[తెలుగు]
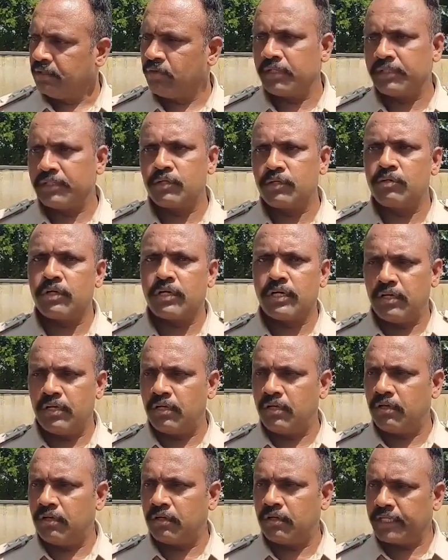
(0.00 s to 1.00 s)
వాళ్ళందరూ కూడా
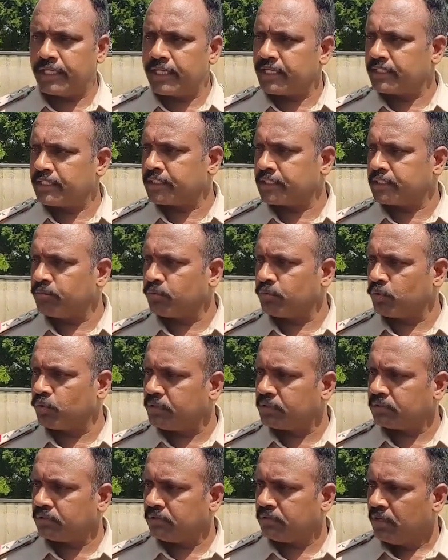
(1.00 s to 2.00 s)
క్లియర్గా ఇచ్చేసినాం
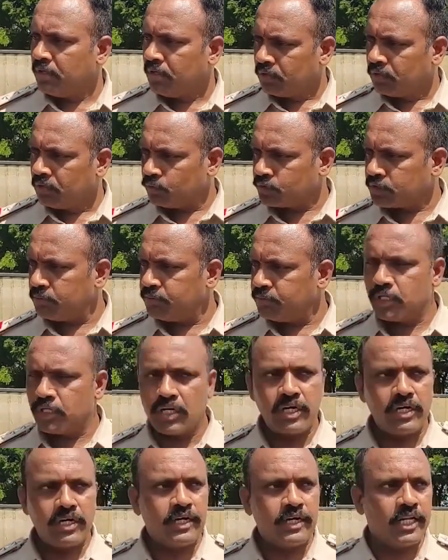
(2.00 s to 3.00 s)
రూమర్స్ సోషల్
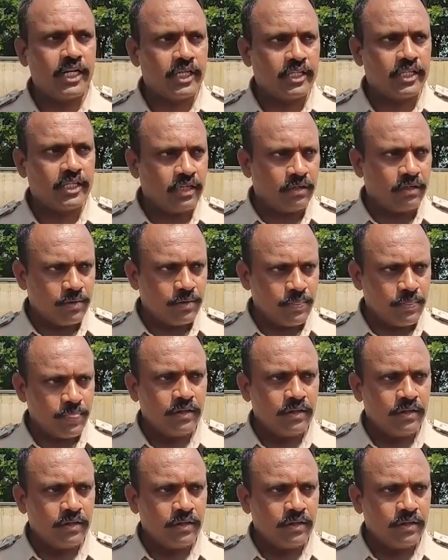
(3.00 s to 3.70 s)
మీడియాలో కానీ లేదా